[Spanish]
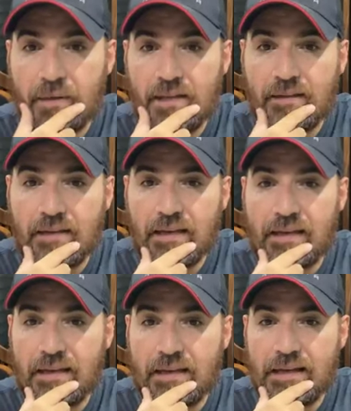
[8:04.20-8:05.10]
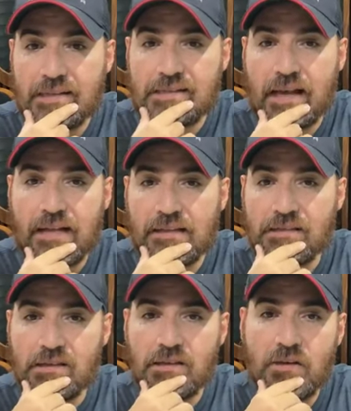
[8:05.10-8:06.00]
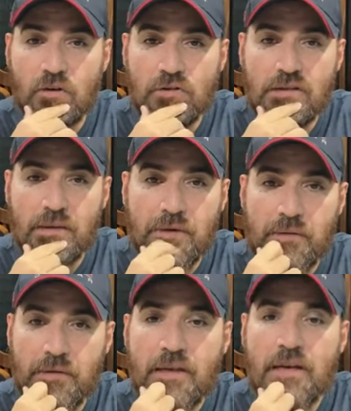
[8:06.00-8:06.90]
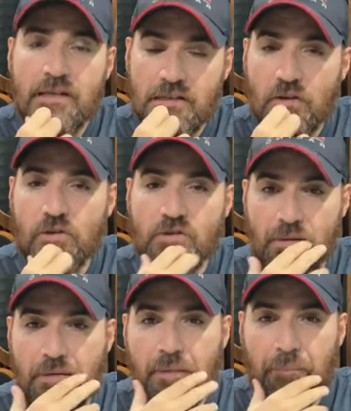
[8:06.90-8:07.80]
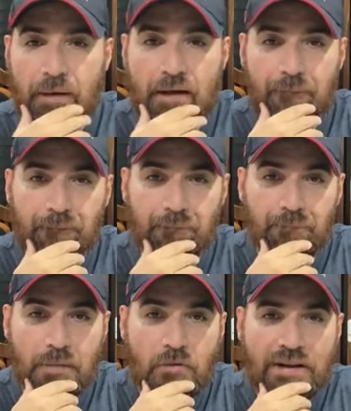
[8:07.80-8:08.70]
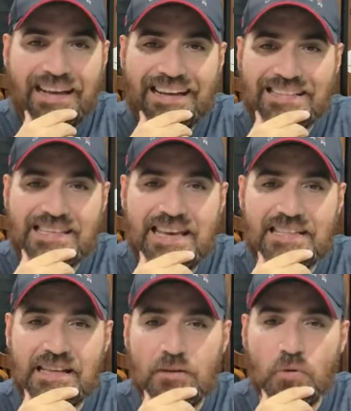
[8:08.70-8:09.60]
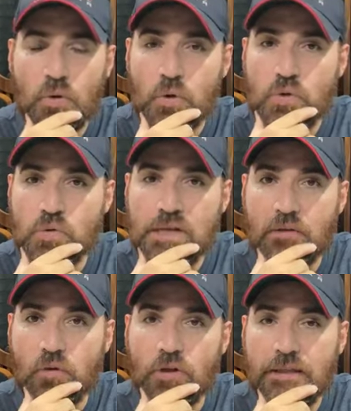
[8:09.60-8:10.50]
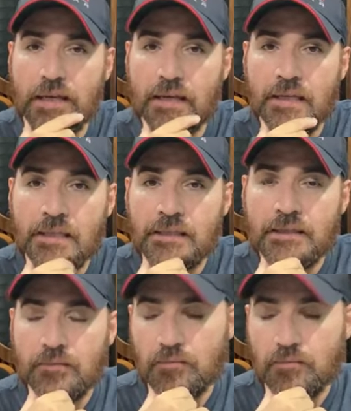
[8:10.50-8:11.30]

Carmen de la Sal, sí conoce a mi Sí conocí a mi papá. Maureen García, saludos, un saludote.